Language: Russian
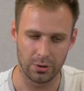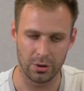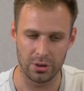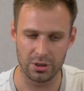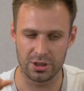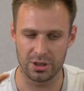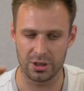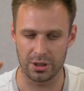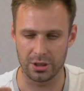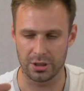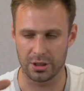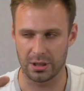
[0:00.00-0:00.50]
То
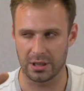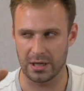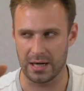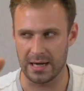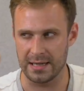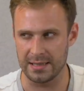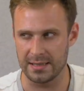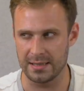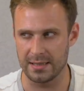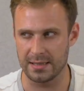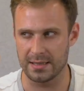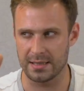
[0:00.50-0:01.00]
есть э,
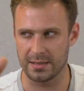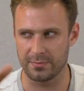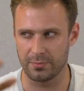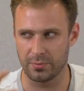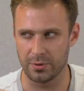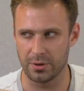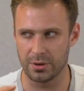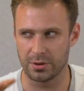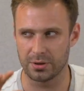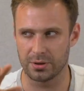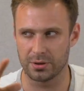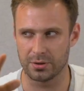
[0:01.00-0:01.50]
разницы
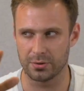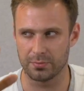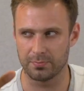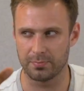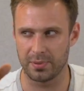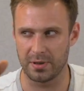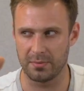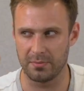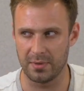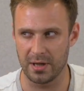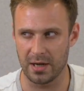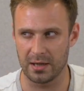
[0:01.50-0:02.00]
будет
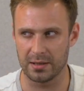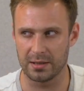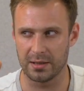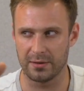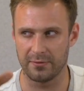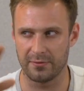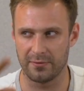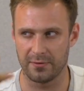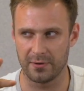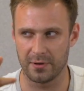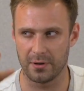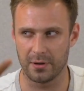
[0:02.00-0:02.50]

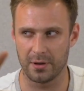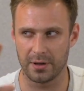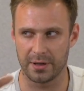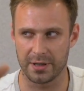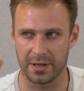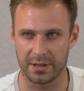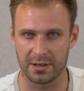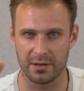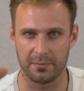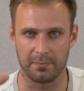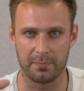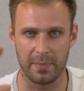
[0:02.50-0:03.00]
примерно в
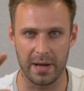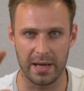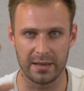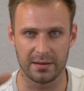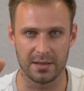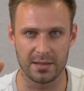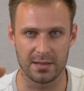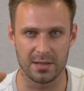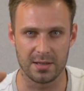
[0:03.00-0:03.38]
где-то 5